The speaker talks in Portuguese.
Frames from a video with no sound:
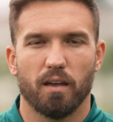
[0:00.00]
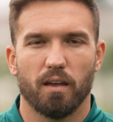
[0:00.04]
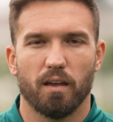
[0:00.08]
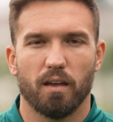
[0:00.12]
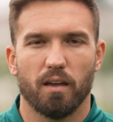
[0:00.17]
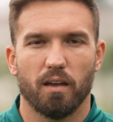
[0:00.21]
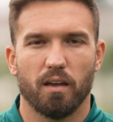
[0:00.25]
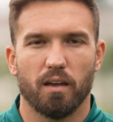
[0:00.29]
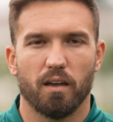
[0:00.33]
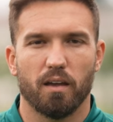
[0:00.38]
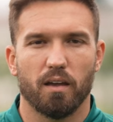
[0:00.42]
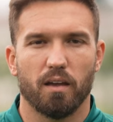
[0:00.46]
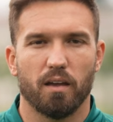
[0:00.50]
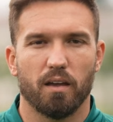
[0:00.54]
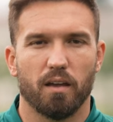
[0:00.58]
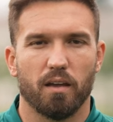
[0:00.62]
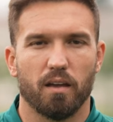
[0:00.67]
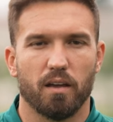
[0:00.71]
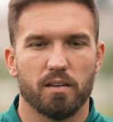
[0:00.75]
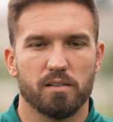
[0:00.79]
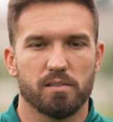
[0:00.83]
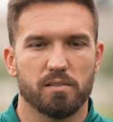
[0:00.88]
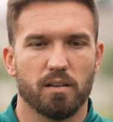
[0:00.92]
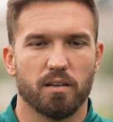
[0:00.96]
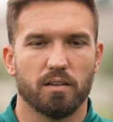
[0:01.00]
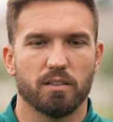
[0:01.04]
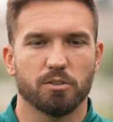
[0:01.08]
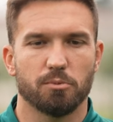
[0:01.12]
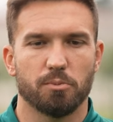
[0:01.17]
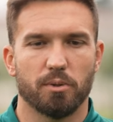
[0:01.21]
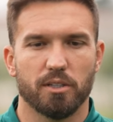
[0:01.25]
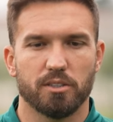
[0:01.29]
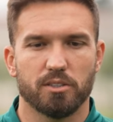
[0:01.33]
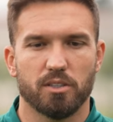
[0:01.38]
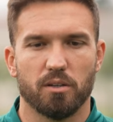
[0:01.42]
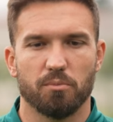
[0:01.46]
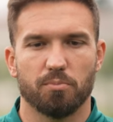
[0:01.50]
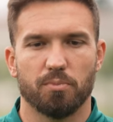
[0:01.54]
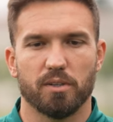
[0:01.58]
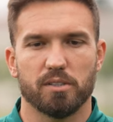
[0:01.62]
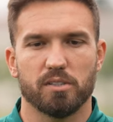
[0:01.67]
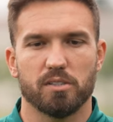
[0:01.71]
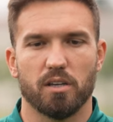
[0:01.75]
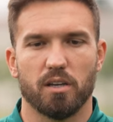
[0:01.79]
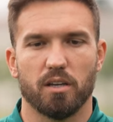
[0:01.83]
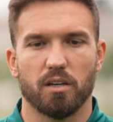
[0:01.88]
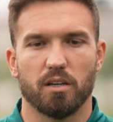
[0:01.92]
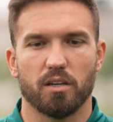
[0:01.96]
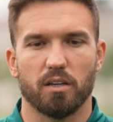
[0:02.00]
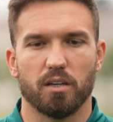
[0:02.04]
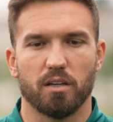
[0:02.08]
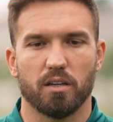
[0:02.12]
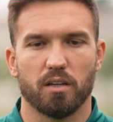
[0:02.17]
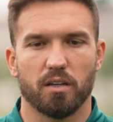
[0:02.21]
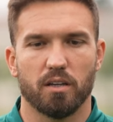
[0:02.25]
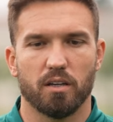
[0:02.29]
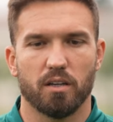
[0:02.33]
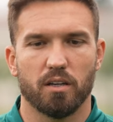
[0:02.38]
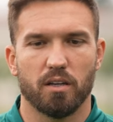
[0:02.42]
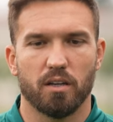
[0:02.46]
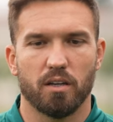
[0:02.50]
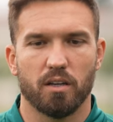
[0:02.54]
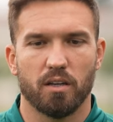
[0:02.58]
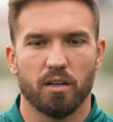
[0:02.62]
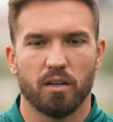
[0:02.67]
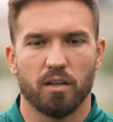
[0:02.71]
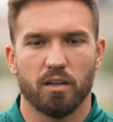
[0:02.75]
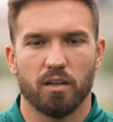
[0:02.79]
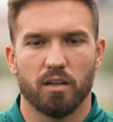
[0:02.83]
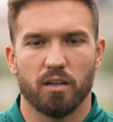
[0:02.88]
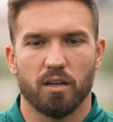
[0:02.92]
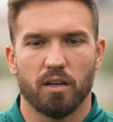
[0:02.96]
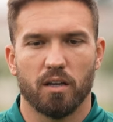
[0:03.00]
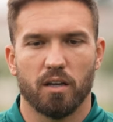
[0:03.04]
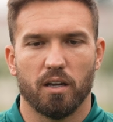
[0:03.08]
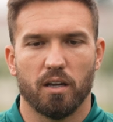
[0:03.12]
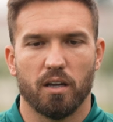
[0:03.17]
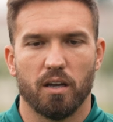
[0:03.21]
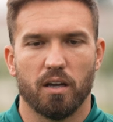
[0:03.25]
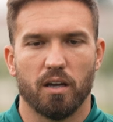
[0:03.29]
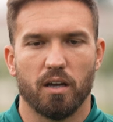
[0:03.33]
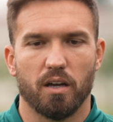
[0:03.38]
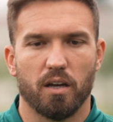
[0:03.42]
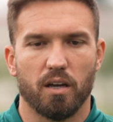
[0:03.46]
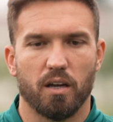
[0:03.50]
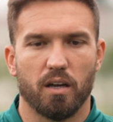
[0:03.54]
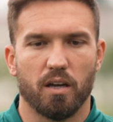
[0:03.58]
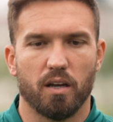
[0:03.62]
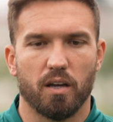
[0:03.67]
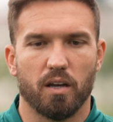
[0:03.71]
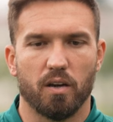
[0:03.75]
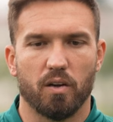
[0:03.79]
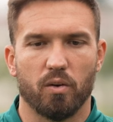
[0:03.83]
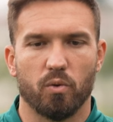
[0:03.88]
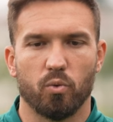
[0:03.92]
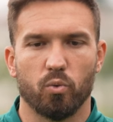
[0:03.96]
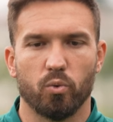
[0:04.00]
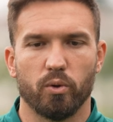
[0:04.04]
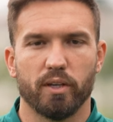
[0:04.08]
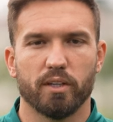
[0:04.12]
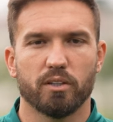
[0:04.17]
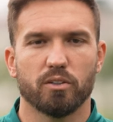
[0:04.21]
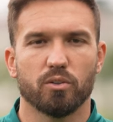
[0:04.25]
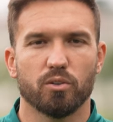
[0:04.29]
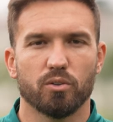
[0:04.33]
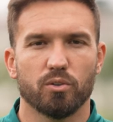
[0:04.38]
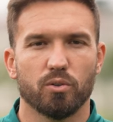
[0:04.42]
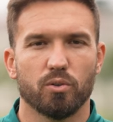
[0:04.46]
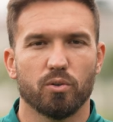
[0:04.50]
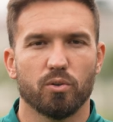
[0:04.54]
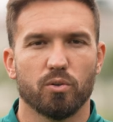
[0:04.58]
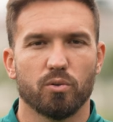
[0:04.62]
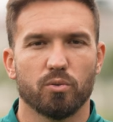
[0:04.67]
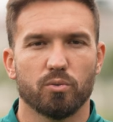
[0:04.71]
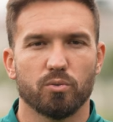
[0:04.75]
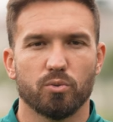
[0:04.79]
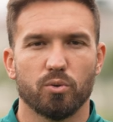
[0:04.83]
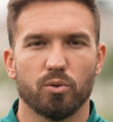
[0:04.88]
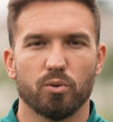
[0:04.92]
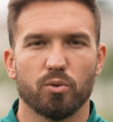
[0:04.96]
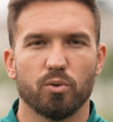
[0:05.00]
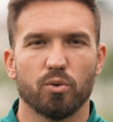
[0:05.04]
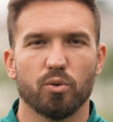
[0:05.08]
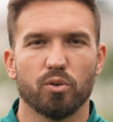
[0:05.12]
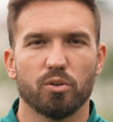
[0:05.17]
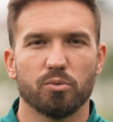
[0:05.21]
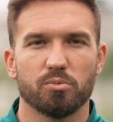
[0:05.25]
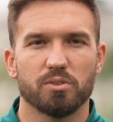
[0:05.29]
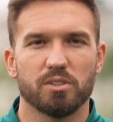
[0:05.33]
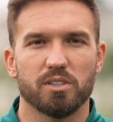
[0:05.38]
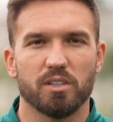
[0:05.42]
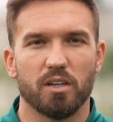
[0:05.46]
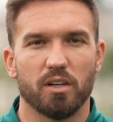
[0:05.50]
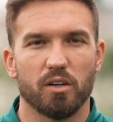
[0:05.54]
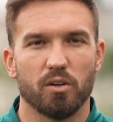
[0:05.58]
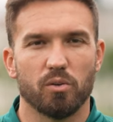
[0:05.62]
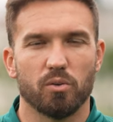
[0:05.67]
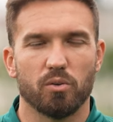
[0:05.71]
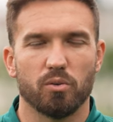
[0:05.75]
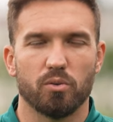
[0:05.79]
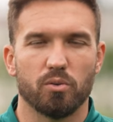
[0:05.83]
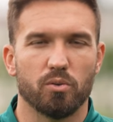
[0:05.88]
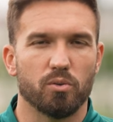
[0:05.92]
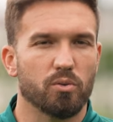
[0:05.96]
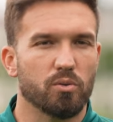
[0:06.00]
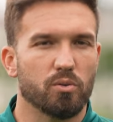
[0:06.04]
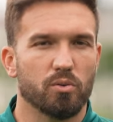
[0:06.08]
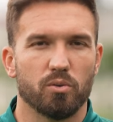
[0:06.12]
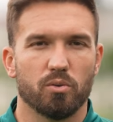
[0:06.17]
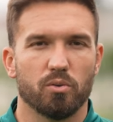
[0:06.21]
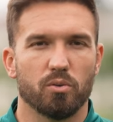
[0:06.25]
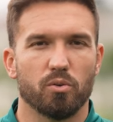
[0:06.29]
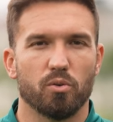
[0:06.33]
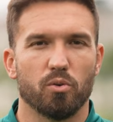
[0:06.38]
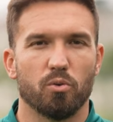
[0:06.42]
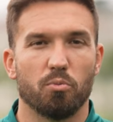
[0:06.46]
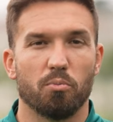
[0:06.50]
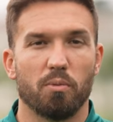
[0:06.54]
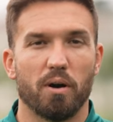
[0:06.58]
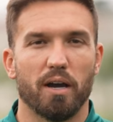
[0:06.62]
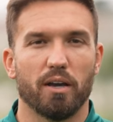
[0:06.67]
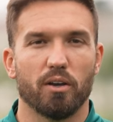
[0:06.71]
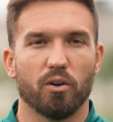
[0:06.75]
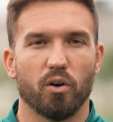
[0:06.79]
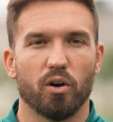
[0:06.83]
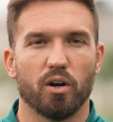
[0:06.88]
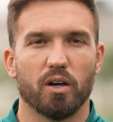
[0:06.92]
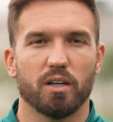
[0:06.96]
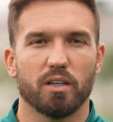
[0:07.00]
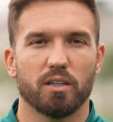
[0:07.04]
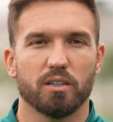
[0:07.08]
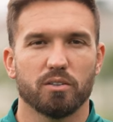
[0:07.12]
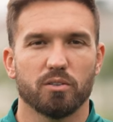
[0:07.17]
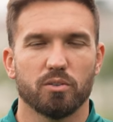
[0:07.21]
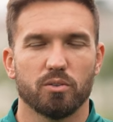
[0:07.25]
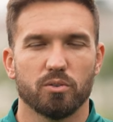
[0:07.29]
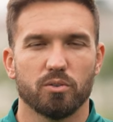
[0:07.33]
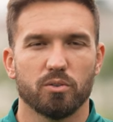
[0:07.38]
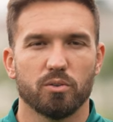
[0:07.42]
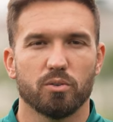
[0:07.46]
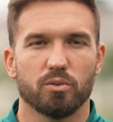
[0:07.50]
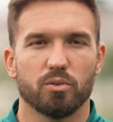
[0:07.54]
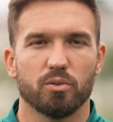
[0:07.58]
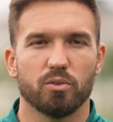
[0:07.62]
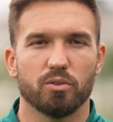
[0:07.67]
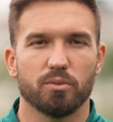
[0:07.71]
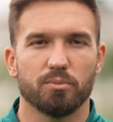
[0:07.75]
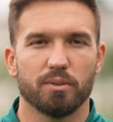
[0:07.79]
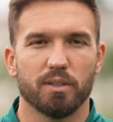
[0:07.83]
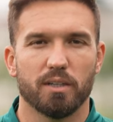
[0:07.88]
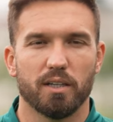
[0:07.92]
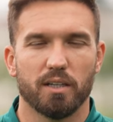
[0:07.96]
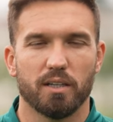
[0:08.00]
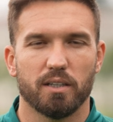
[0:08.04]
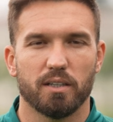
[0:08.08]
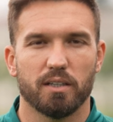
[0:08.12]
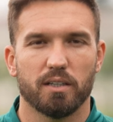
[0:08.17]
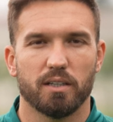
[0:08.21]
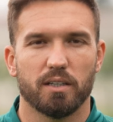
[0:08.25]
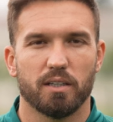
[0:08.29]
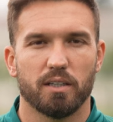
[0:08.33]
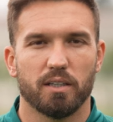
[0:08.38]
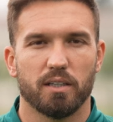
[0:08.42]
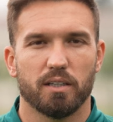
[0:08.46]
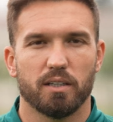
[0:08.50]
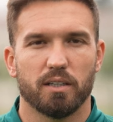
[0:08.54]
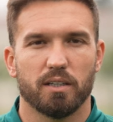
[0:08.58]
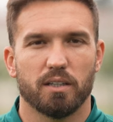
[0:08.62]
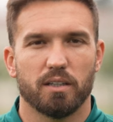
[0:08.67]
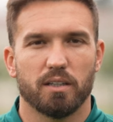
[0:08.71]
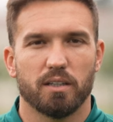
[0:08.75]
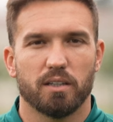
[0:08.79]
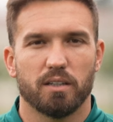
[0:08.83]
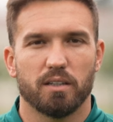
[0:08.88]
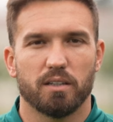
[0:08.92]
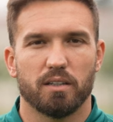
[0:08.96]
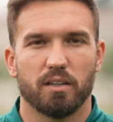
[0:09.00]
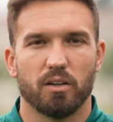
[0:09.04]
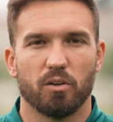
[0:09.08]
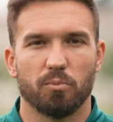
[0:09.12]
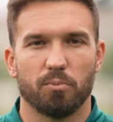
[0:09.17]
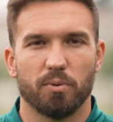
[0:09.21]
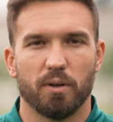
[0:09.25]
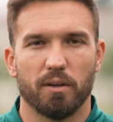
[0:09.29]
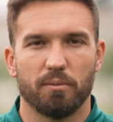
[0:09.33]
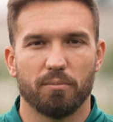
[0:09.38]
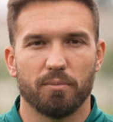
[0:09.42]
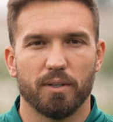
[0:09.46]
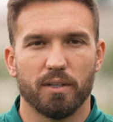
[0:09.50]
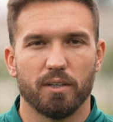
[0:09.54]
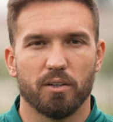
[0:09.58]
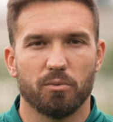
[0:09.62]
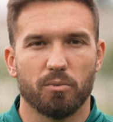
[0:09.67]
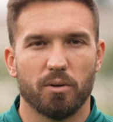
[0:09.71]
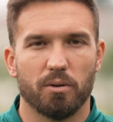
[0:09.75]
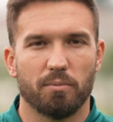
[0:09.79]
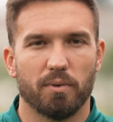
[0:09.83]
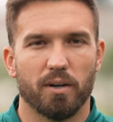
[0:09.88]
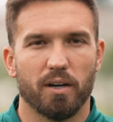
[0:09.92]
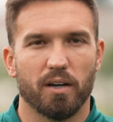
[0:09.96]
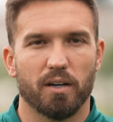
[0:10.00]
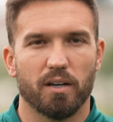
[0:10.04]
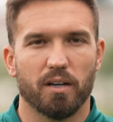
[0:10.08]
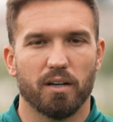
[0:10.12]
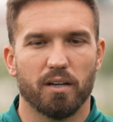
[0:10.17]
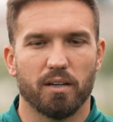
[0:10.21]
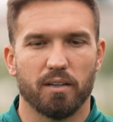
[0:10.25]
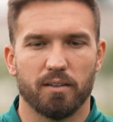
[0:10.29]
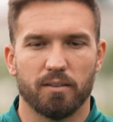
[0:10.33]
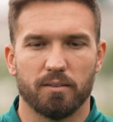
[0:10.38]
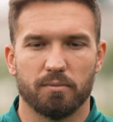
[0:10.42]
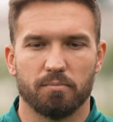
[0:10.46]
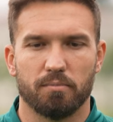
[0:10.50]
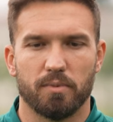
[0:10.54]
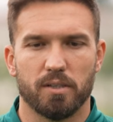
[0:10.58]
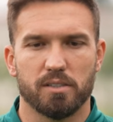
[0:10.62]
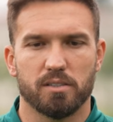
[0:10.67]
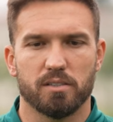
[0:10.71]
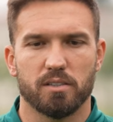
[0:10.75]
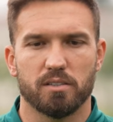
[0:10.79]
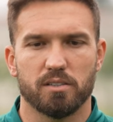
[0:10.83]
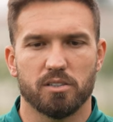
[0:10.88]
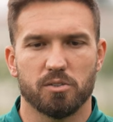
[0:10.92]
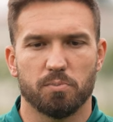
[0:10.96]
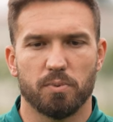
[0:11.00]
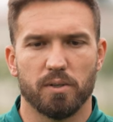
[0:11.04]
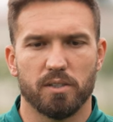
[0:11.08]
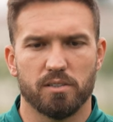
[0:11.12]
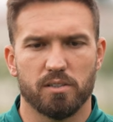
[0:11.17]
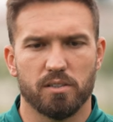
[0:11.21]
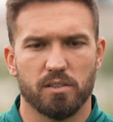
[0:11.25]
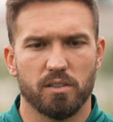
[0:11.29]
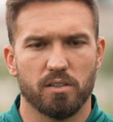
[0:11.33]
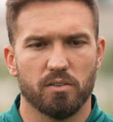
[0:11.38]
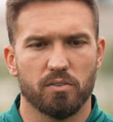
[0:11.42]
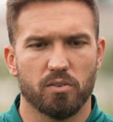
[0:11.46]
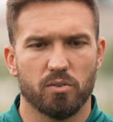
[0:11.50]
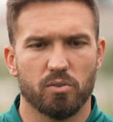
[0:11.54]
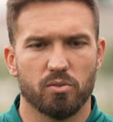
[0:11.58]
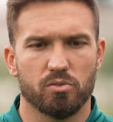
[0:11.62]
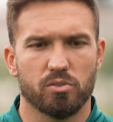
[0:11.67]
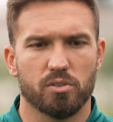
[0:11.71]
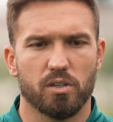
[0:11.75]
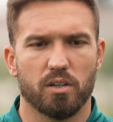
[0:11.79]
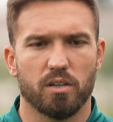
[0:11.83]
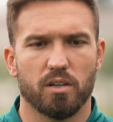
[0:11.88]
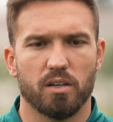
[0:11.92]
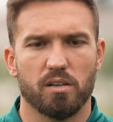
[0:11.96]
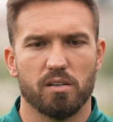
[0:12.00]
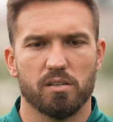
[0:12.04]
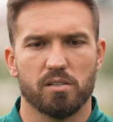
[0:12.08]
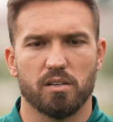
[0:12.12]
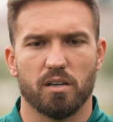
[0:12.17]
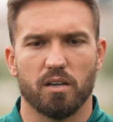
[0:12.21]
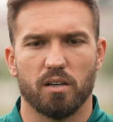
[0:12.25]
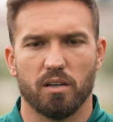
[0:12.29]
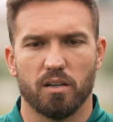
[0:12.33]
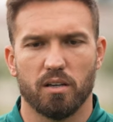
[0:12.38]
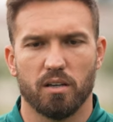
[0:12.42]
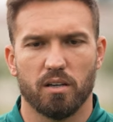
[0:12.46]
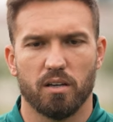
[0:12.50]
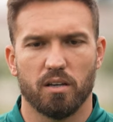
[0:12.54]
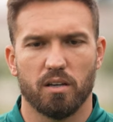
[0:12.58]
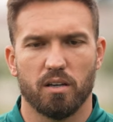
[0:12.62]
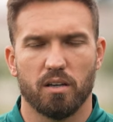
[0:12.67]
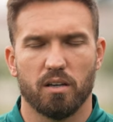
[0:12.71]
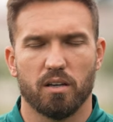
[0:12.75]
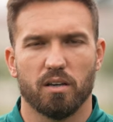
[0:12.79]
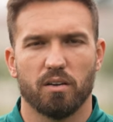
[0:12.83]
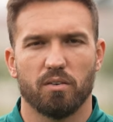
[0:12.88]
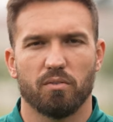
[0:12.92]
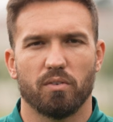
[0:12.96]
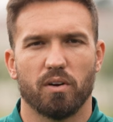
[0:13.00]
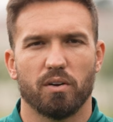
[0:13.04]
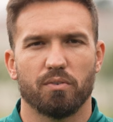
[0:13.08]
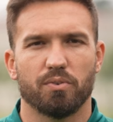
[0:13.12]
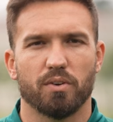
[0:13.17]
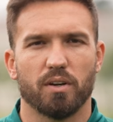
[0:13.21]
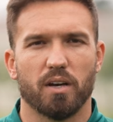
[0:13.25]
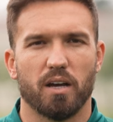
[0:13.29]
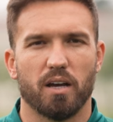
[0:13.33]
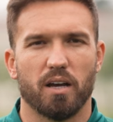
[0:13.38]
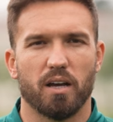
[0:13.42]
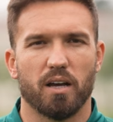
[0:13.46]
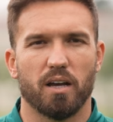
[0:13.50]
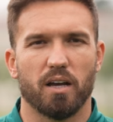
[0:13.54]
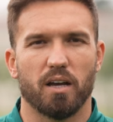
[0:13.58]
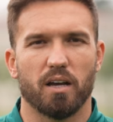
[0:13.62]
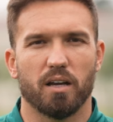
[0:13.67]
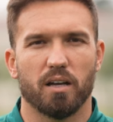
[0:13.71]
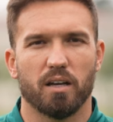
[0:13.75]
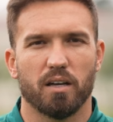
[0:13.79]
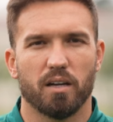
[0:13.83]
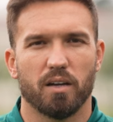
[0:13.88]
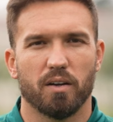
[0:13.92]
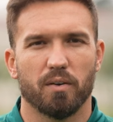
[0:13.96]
É, recentemente aí passei é, um ídolo do, do clube, se não o, o maior ídolo do clube, né? Então para mim é uma marca bastante expressiva, com certeza vai ficar